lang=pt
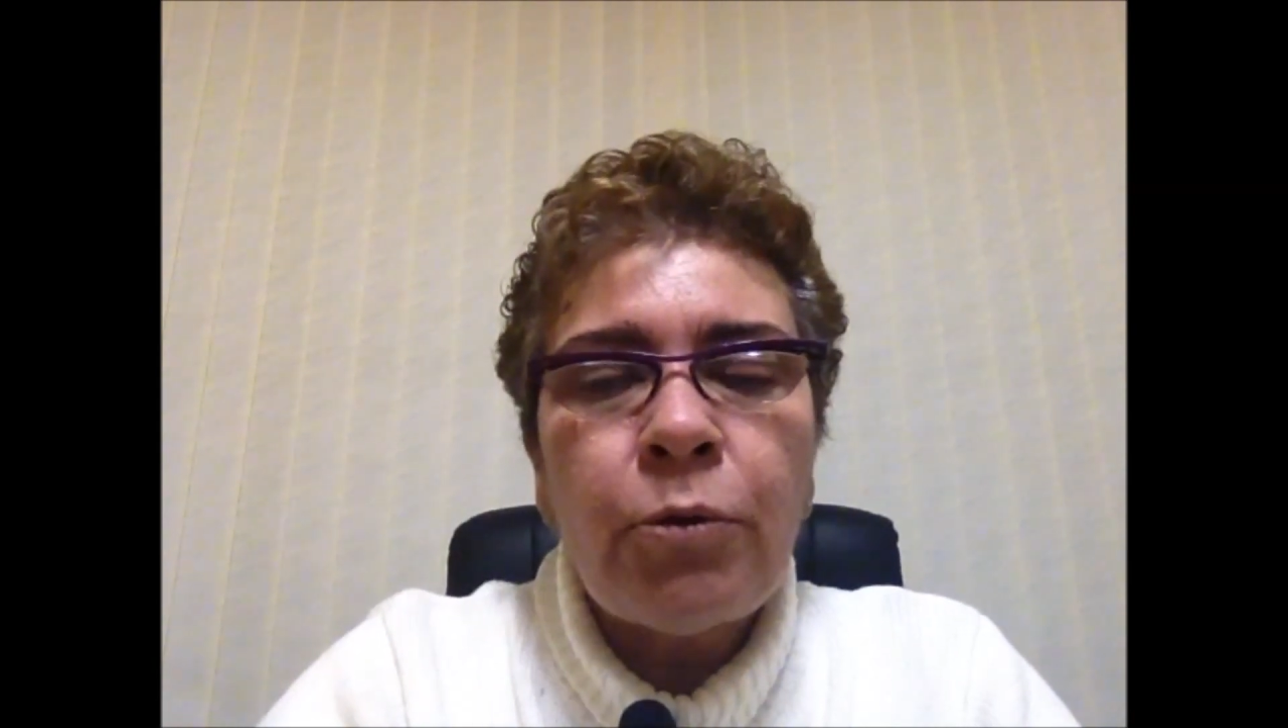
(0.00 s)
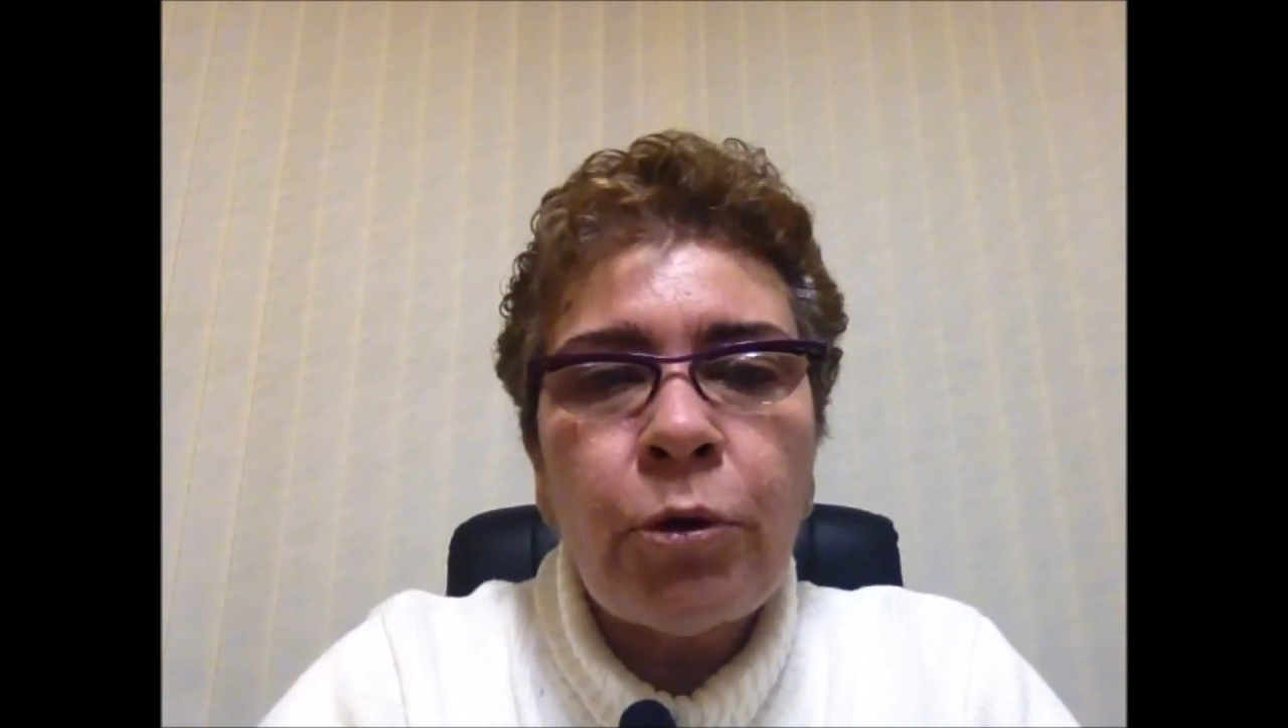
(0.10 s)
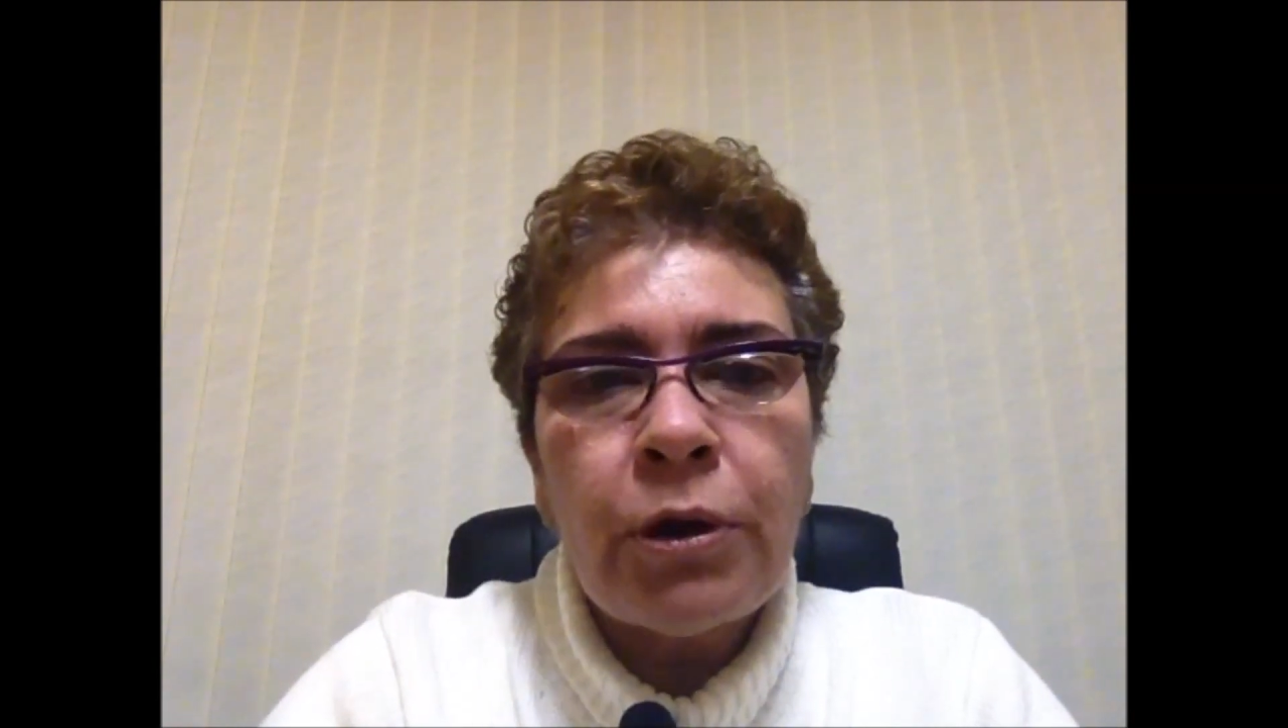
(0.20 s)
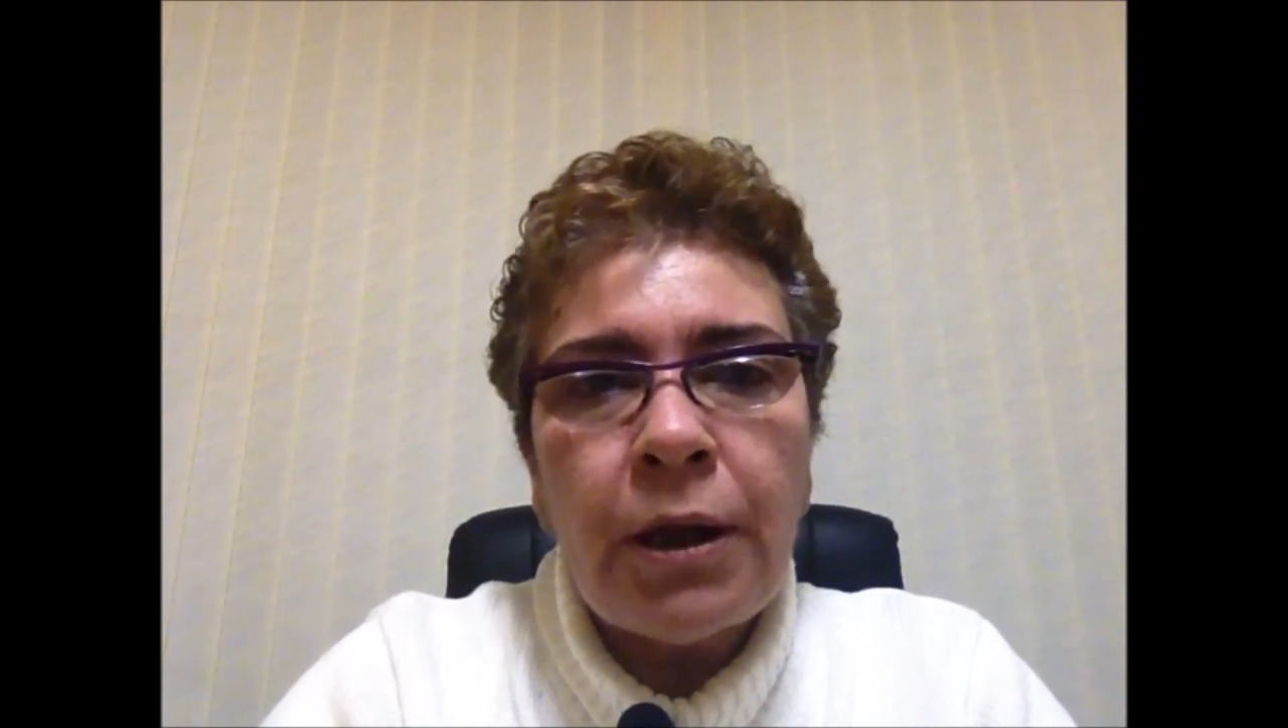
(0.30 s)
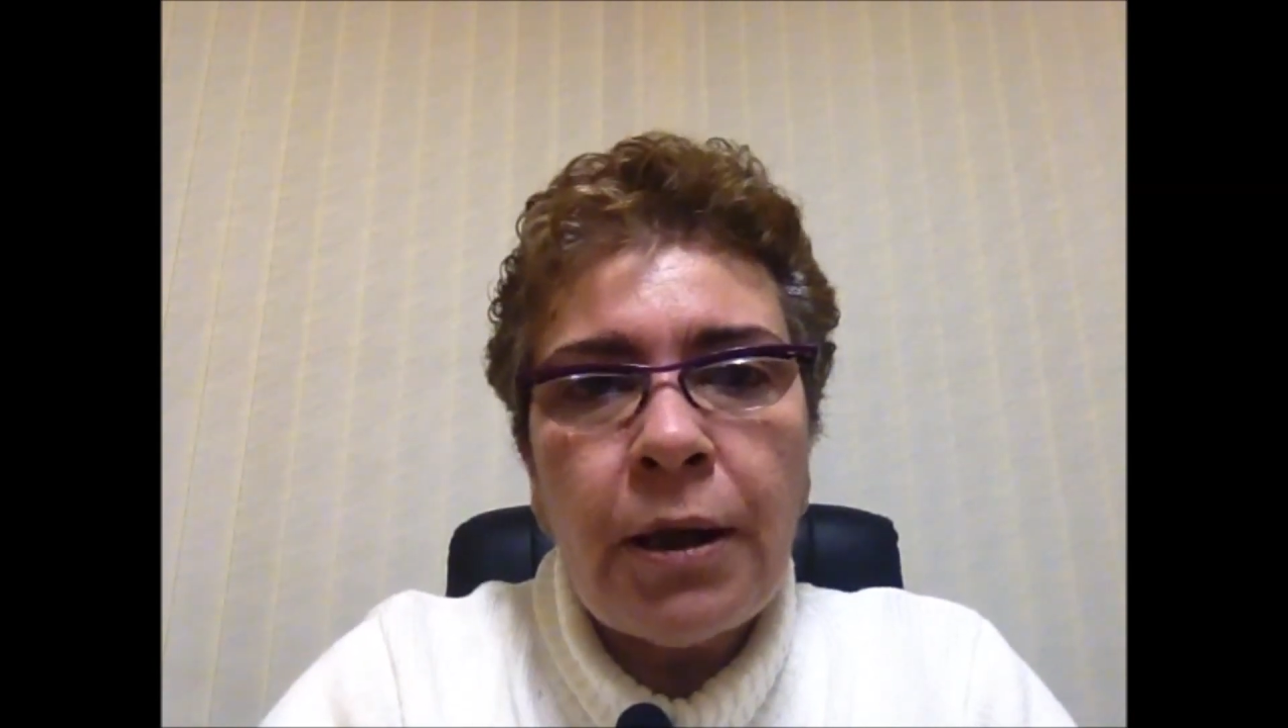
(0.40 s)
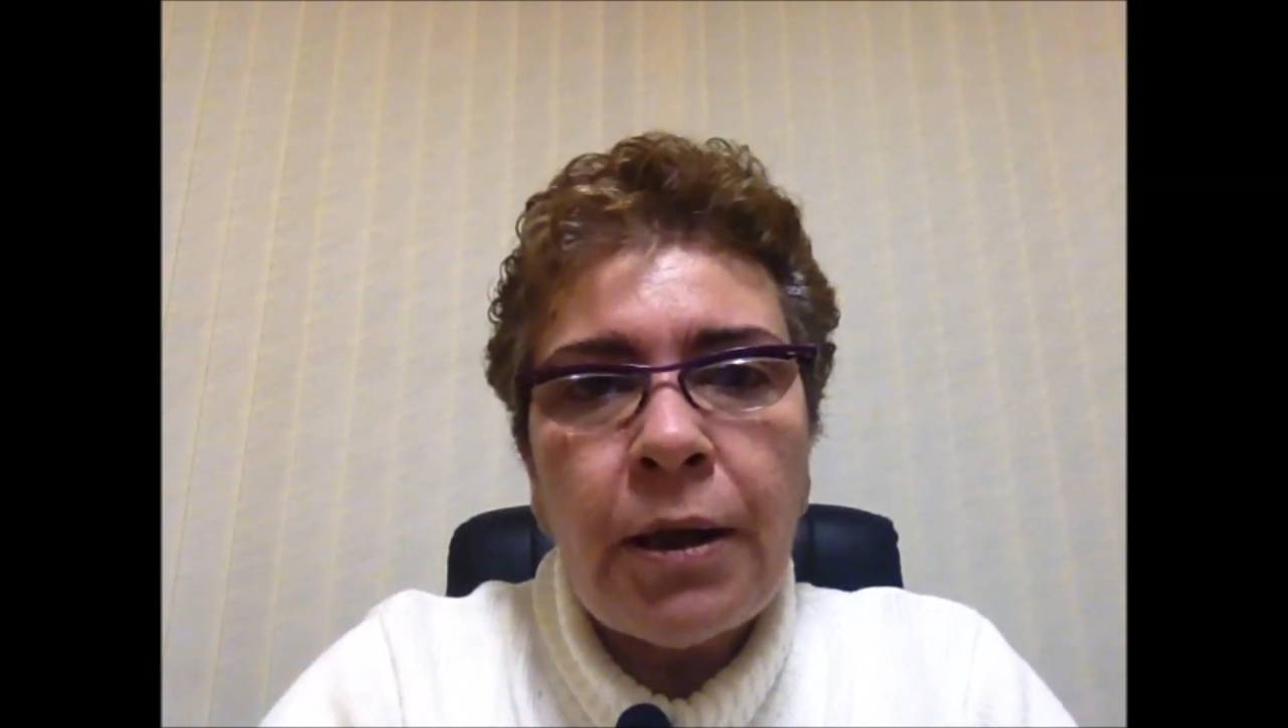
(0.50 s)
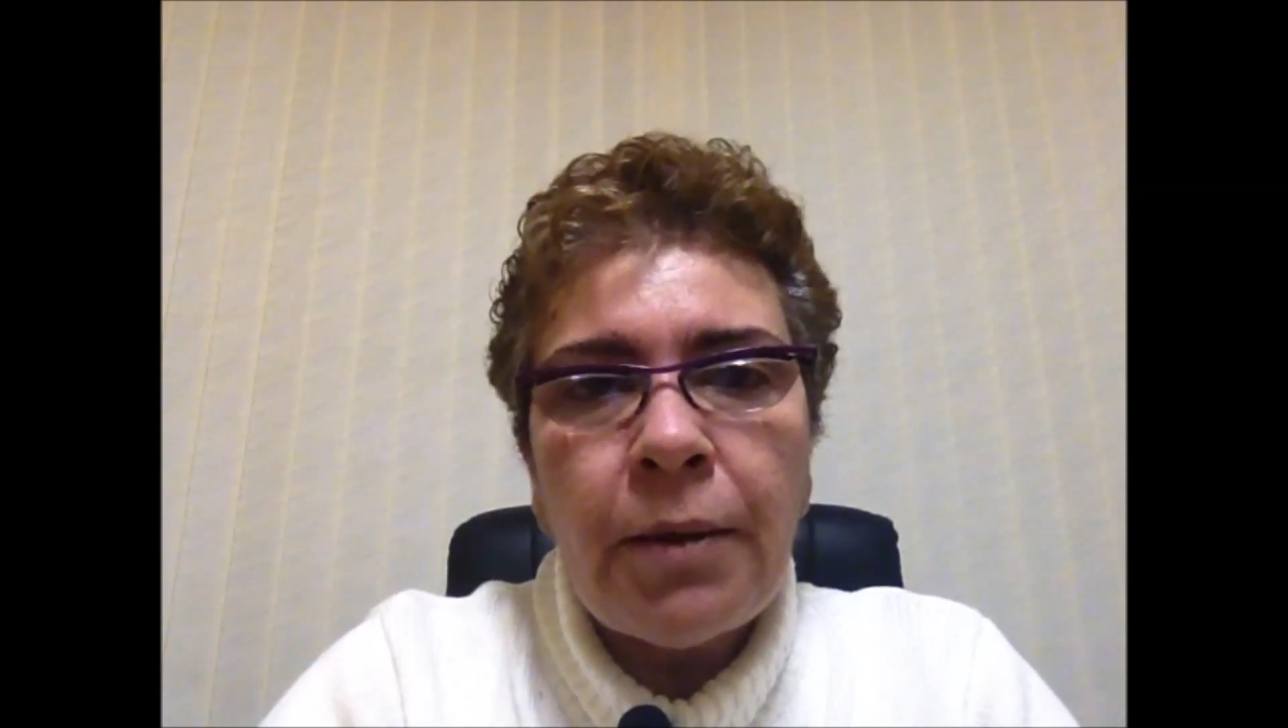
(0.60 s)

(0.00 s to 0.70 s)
toda